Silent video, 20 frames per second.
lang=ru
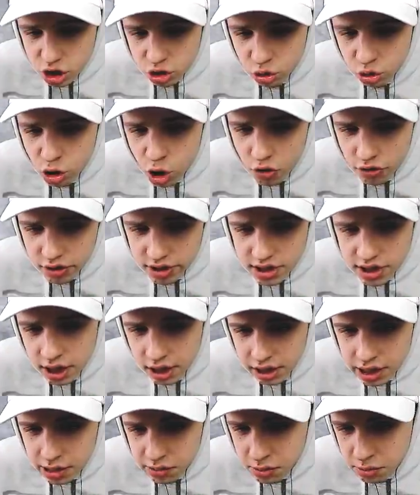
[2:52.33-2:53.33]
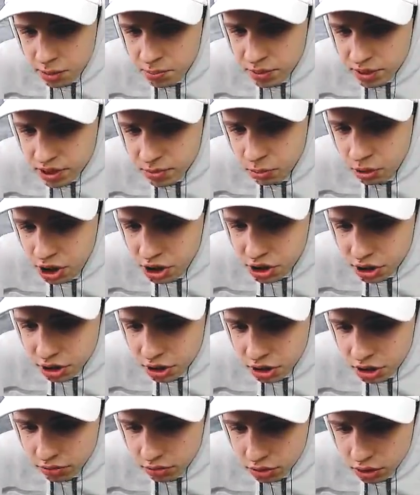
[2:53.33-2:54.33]
хуёво стало, вы, блядь, посмотрите на
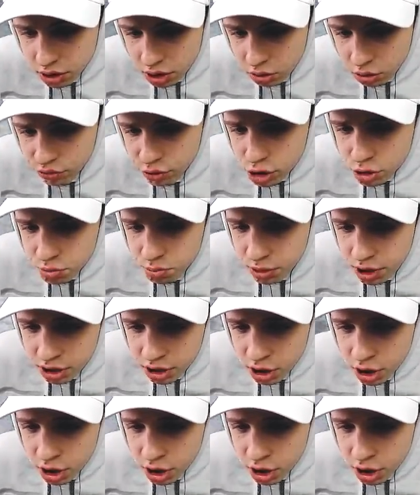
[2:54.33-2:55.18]
него, нахуй. Его ж, блядь,